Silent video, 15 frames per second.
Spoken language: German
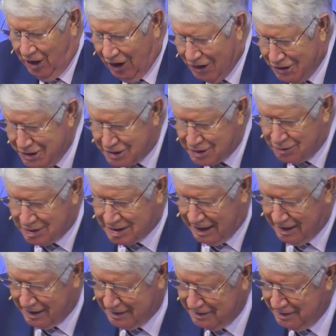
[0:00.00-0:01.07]

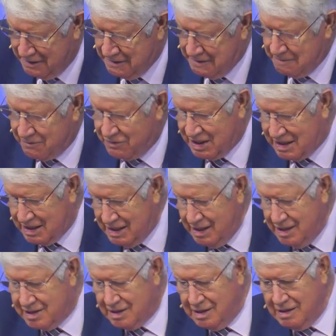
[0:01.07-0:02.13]
Heutzutage wird
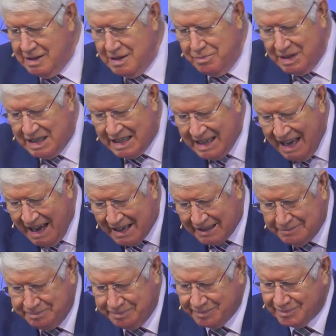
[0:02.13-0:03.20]
Nächstenliebe
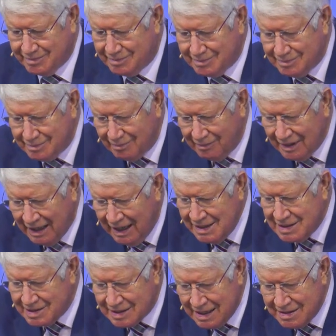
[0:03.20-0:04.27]
gern
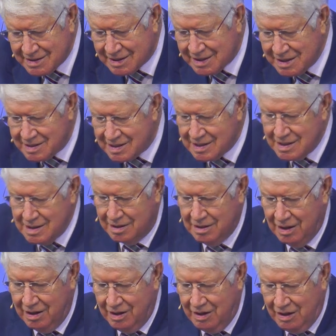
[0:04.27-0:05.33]
als das
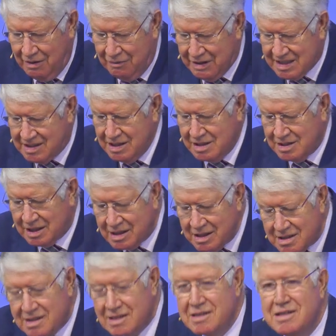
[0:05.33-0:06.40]
gesehen, was den
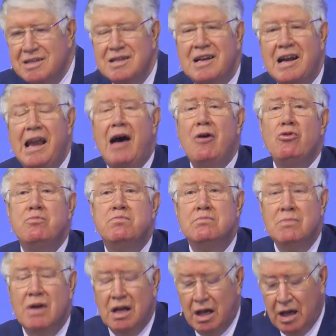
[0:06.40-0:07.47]
christlichen
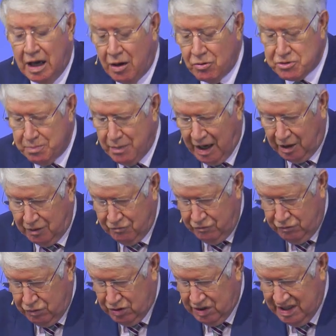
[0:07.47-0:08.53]
Glauben
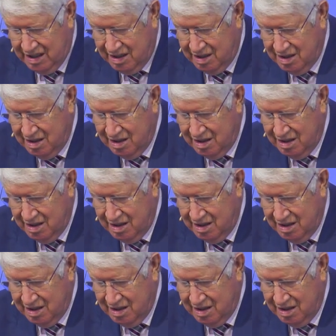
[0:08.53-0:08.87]
ausmachen würde.